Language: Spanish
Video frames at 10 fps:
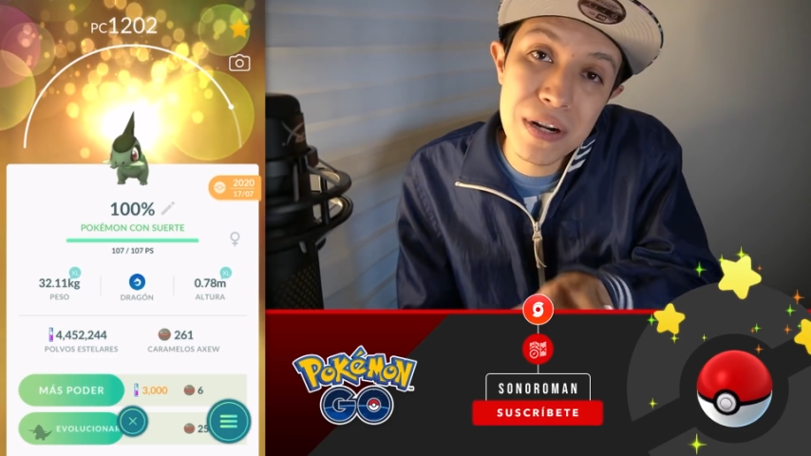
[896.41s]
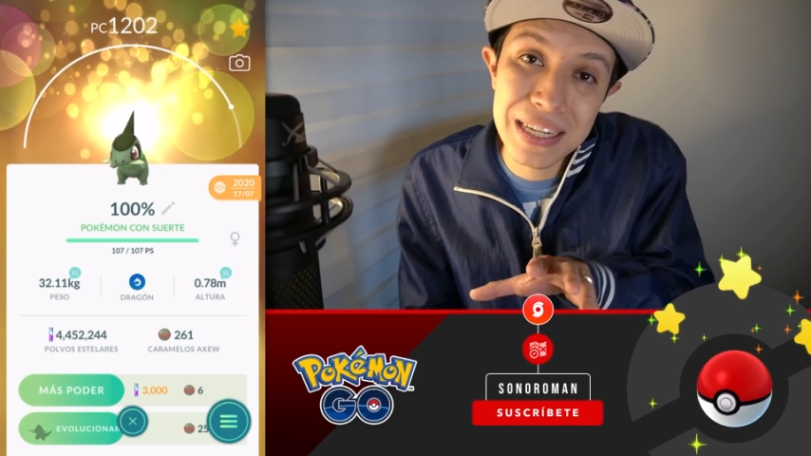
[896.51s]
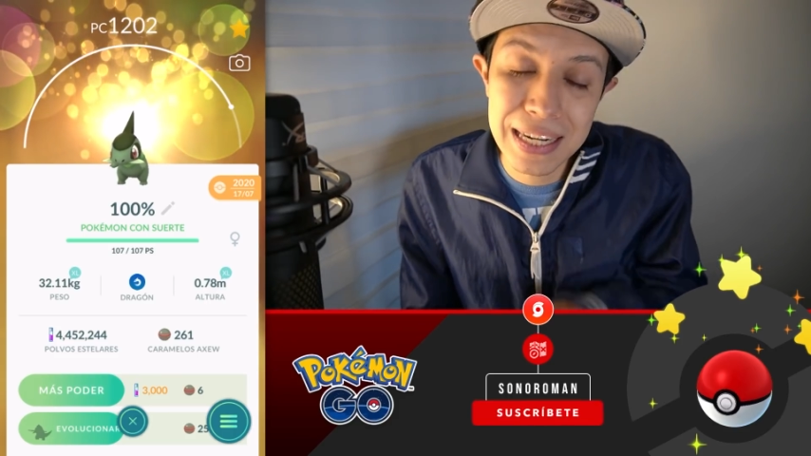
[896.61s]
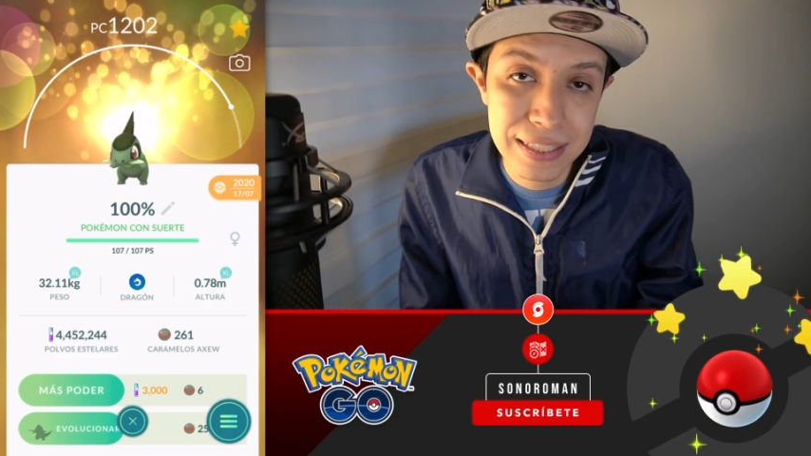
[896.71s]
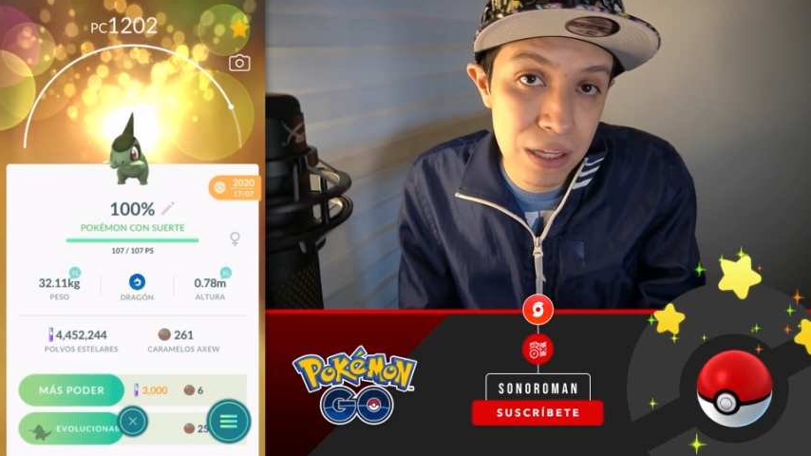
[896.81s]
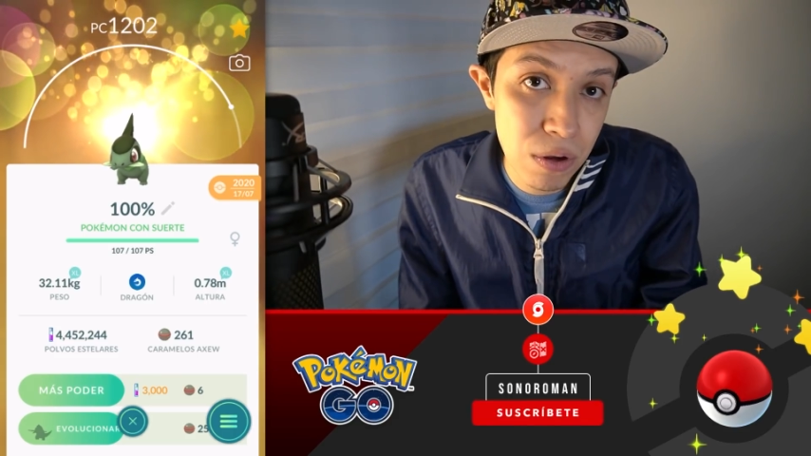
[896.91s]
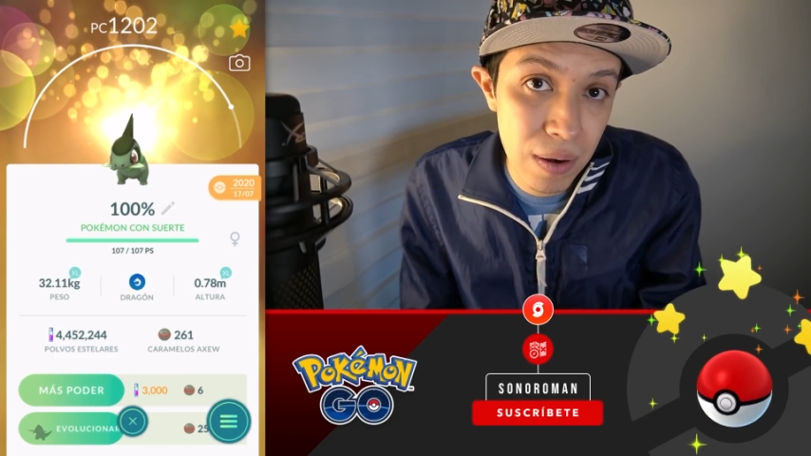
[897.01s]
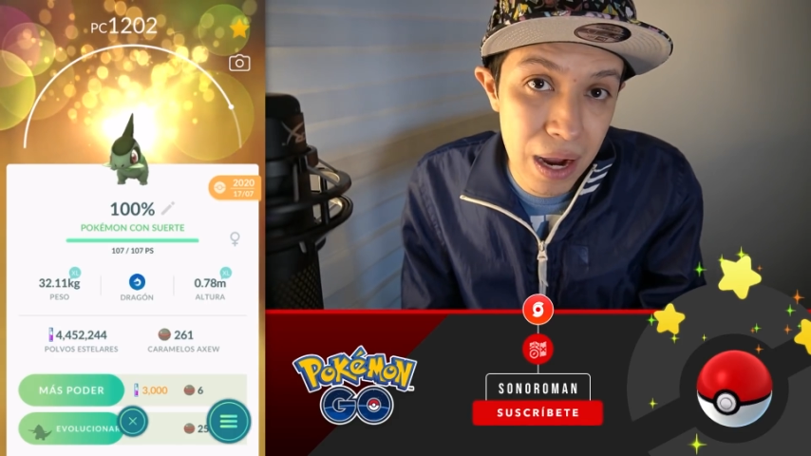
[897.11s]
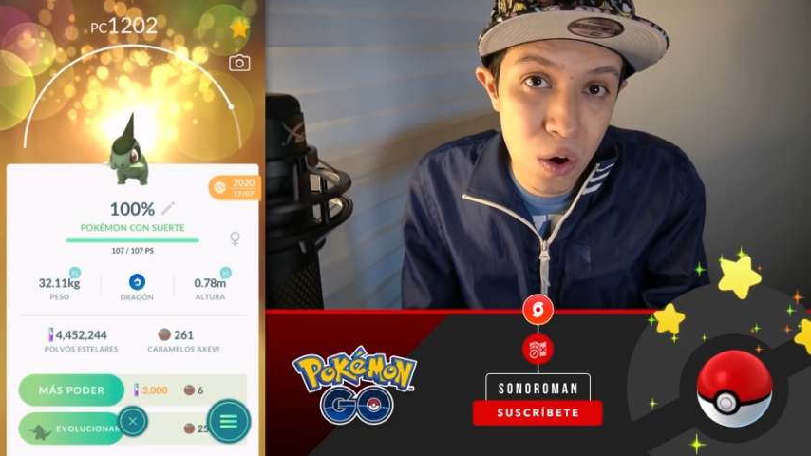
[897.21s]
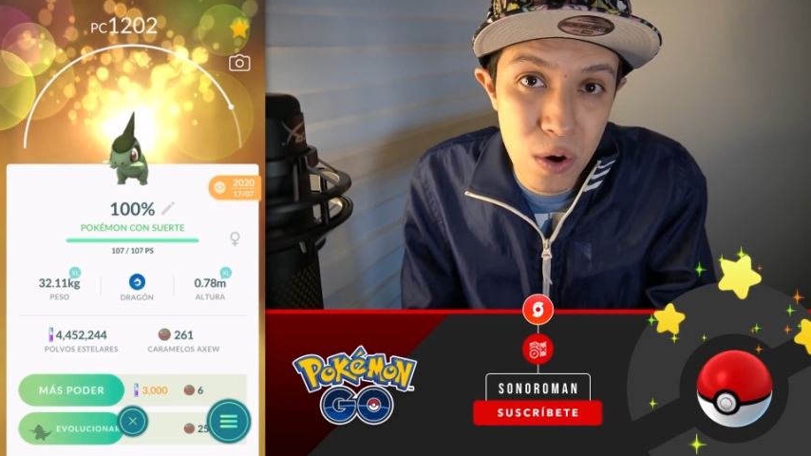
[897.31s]
regresando
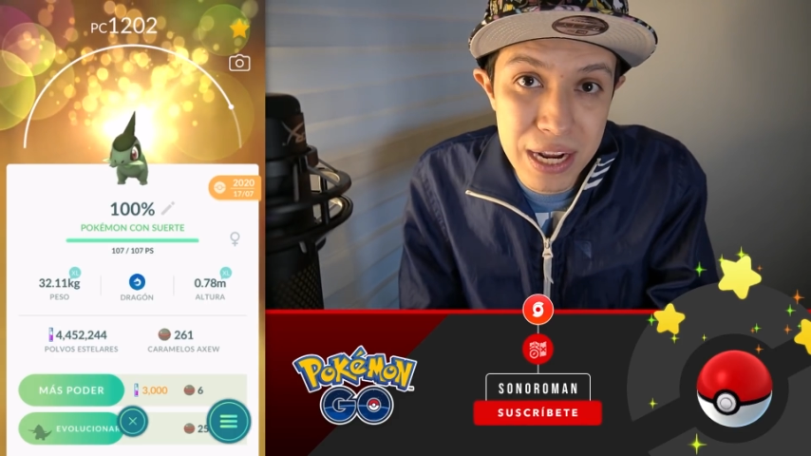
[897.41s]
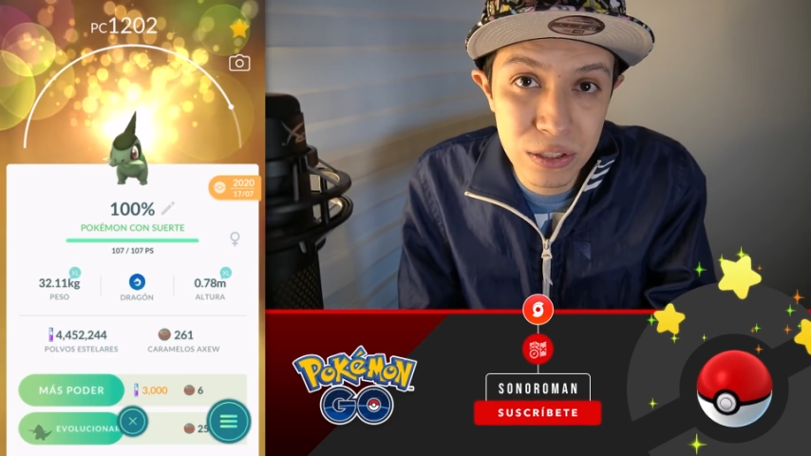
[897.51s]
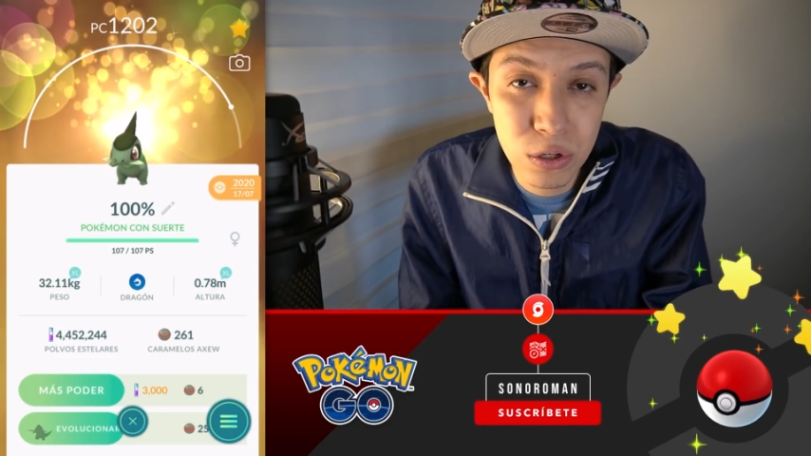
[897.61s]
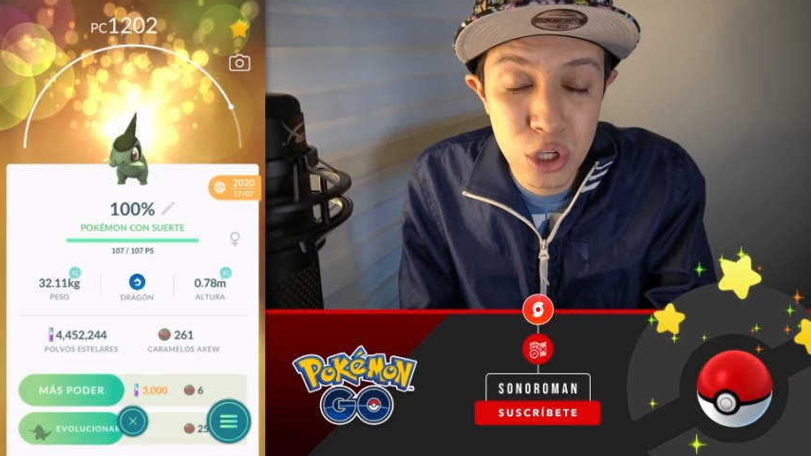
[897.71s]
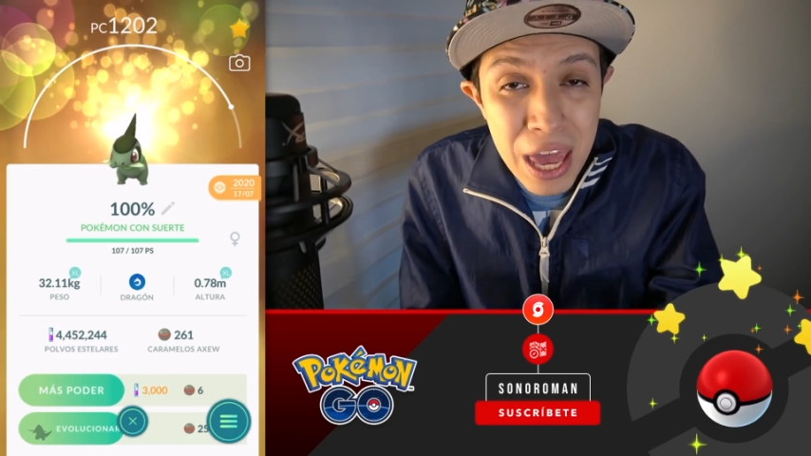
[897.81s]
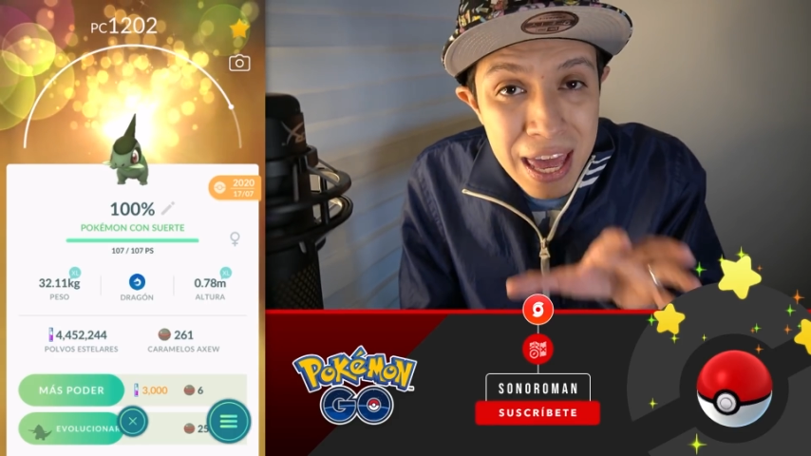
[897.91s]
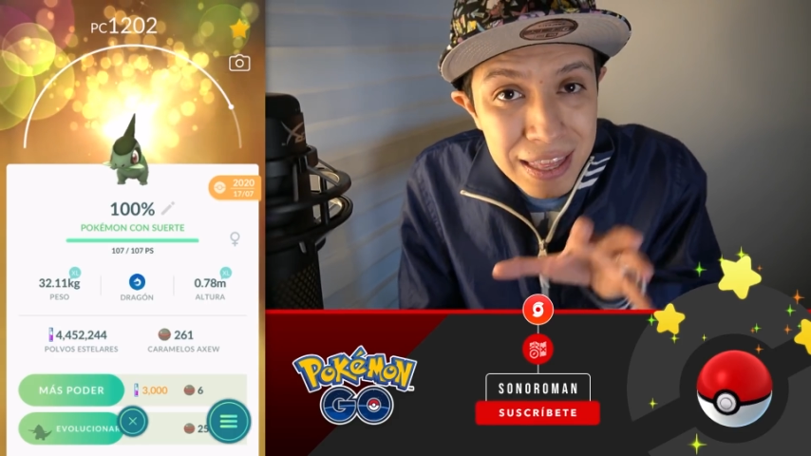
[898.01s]
ahora con estos